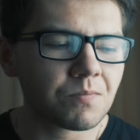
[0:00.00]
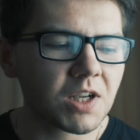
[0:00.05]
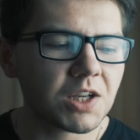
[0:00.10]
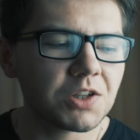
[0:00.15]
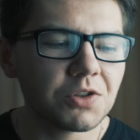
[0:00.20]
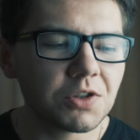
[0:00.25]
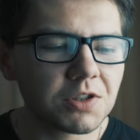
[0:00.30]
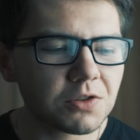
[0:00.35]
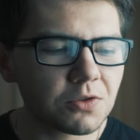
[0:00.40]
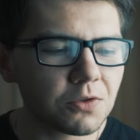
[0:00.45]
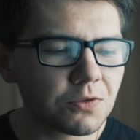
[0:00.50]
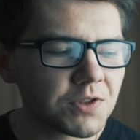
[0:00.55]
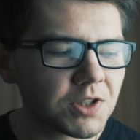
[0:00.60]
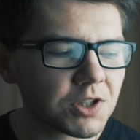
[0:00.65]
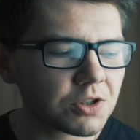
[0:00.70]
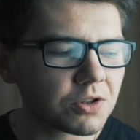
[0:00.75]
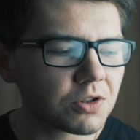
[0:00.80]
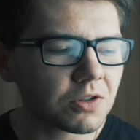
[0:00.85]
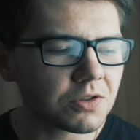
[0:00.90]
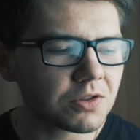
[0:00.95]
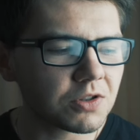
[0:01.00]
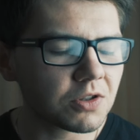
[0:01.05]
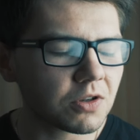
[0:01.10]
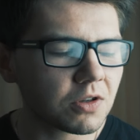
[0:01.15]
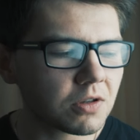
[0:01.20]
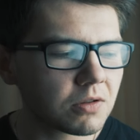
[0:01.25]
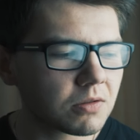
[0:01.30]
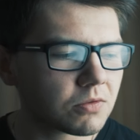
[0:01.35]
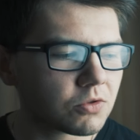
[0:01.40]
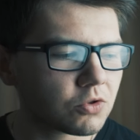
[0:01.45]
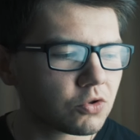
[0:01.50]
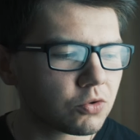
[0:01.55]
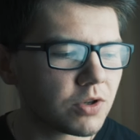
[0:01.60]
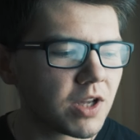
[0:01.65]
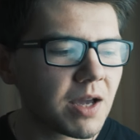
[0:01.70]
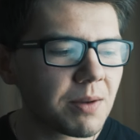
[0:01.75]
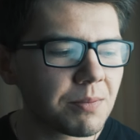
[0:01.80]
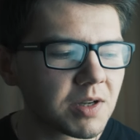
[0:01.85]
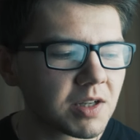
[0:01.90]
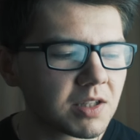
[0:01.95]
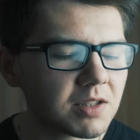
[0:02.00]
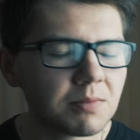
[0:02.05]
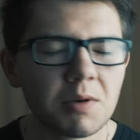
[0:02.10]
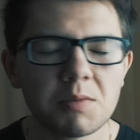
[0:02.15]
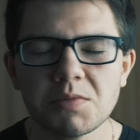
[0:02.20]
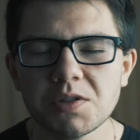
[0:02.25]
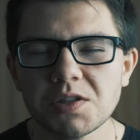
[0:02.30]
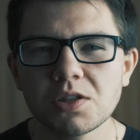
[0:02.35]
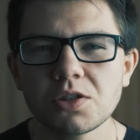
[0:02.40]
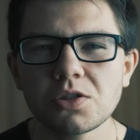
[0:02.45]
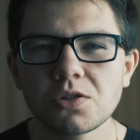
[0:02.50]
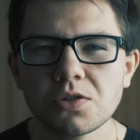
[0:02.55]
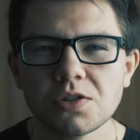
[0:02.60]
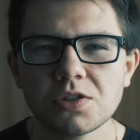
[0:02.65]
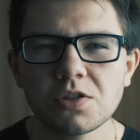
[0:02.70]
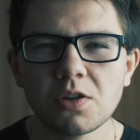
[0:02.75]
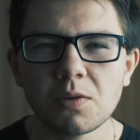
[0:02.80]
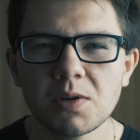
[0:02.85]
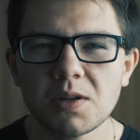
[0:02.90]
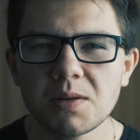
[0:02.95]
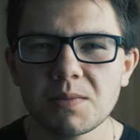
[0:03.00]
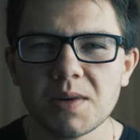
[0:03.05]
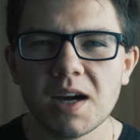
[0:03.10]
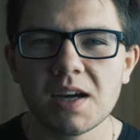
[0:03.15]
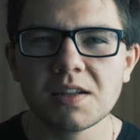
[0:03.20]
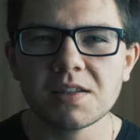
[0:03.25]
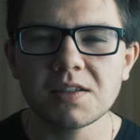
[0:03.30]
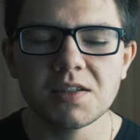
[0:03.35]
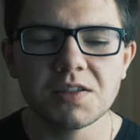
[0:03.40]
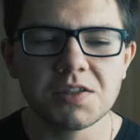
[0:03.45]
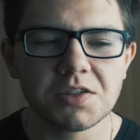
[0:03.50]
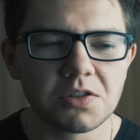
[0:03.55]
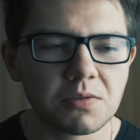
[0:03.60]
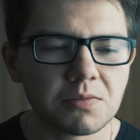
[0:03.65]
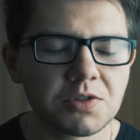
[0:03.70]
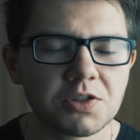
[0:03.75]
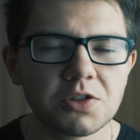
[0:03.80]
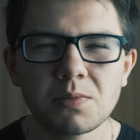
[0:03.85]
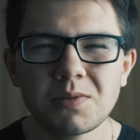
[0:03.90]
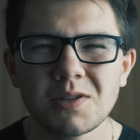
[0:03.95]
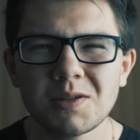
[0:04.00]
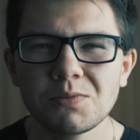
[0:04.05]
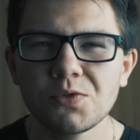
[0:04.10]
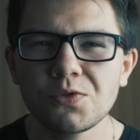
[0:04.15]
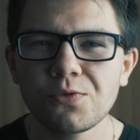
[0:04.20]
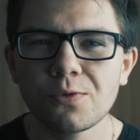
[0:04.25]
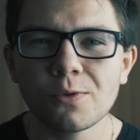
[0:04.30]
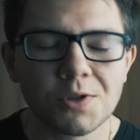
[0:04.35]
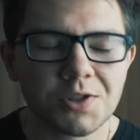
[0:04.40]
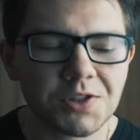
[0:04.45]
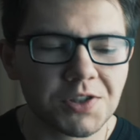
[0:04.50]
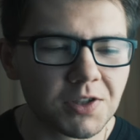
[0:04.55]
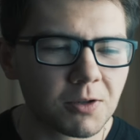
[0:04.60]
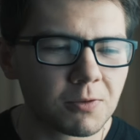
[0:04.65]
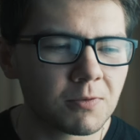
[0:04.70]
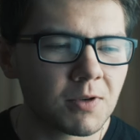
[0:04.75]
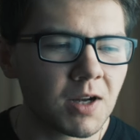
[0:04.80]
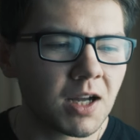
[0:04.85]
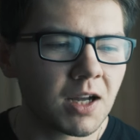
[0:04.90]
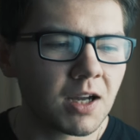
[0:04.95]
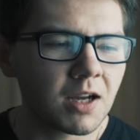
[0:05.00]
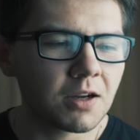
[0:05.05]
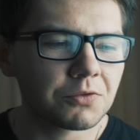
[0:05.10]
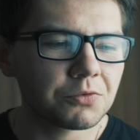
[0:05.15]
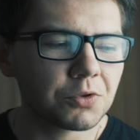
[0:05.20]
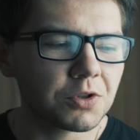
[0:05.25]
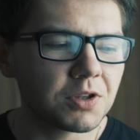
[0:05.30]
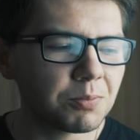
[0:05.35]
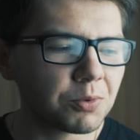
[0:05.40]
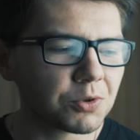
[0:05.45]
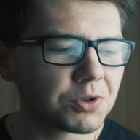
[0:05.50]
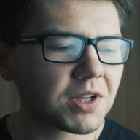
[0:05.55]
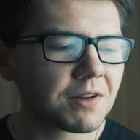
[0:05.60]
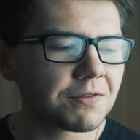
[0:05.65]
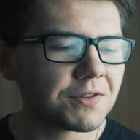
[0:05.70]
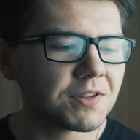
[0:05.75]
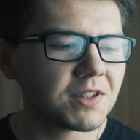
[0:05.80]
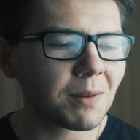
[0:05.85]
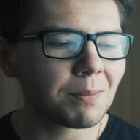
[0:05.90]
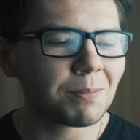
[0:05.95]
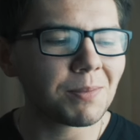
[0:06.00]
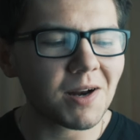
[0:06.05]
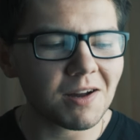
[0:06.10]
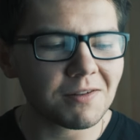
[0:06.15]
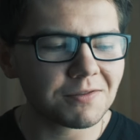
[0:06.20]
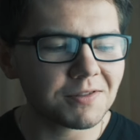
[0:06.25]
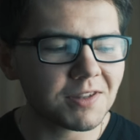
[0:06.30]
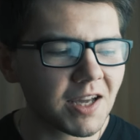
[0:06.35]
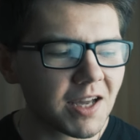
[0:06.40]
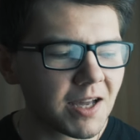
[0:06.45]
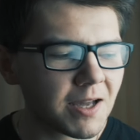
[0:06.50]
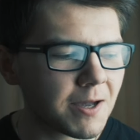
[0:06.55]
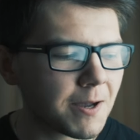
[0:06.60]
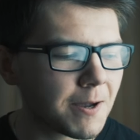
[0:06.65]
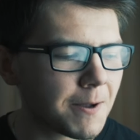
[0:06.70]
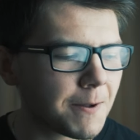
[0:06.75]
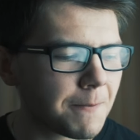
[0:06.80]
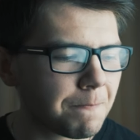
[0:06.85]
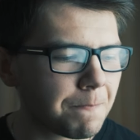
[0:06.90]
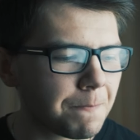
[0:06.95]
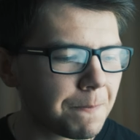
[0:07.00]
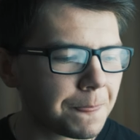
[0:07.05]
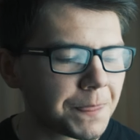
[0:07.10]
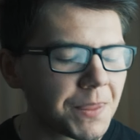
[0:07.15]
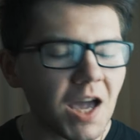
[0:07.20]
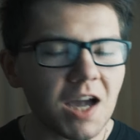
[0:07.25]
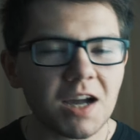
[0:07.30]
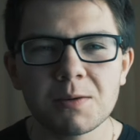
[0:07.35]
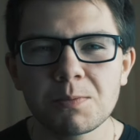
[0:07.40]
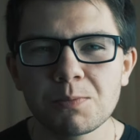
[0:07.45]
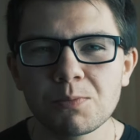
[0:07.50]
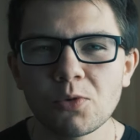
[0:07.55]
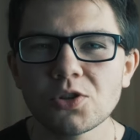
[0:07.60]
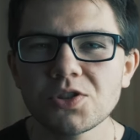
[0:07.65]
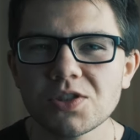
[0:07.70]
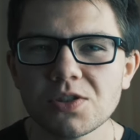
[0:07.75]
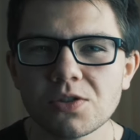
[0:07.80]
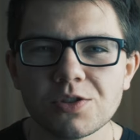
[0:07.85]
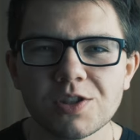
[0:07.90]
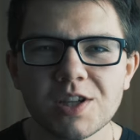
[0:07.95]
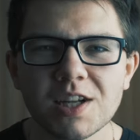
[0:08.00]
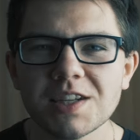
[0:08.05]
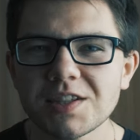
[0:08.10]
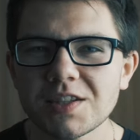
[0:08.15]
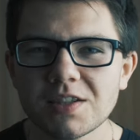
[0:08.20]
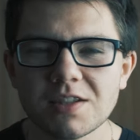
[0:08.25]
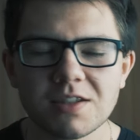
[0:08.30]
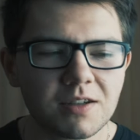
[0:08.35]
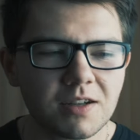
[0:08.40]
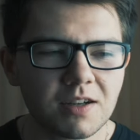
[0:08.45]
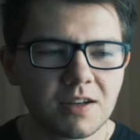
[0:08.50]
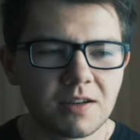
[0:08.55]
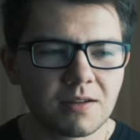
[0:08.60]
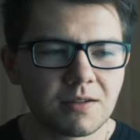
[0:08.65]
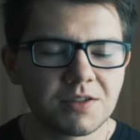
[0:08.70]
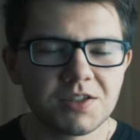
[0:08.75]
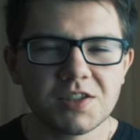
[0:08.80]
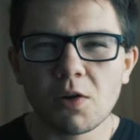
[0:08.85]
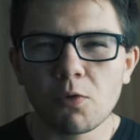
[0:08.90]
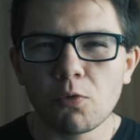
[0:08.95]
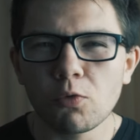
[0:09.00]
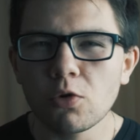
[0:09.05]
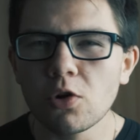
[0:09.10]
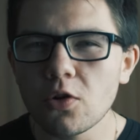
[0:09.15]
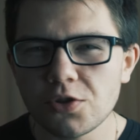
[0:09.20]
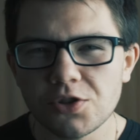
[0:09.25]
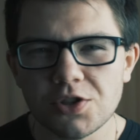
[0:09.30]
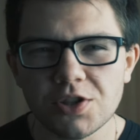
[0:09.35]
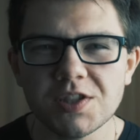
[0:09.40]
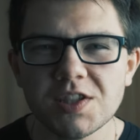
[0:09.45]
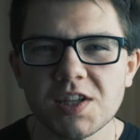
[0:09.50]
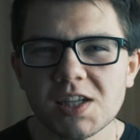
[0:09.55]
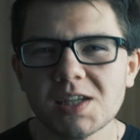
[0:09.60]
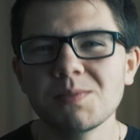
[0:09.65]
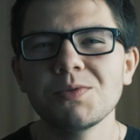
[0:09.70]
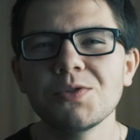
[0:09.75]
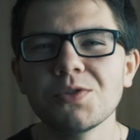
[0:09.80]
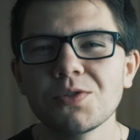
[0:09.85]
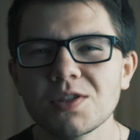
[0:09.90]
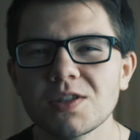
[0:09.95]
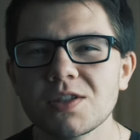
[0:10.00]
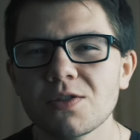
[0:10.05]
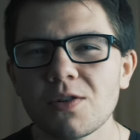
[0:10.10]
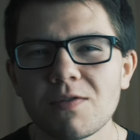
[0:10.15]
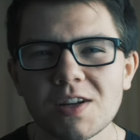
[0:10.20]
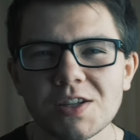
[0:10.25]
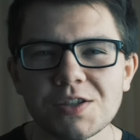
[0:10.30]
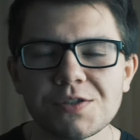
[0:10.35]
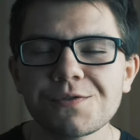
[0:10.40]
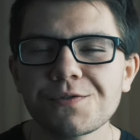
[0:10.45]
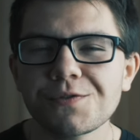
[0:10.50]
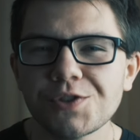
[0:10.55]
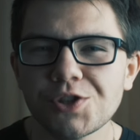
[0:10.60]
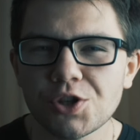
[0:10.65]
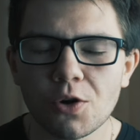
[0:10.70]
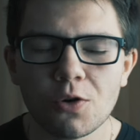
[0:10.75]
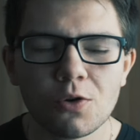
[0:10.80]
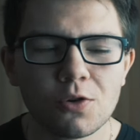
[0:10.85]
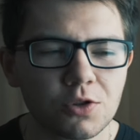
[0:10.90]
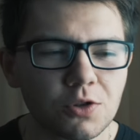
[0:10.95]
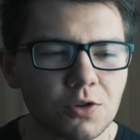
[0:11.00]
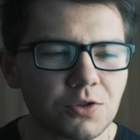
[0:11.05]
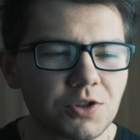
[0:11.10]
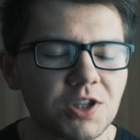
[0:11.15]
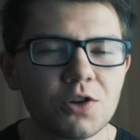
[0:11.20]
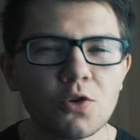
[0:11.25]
I to jest również to, co czujemy, gdy mamy styczność z dobrym artystą, z dobrym twórcą, który potrafi naprawdę tak mocno nas zauroczyć, zahipnotyzować, wciągnąć.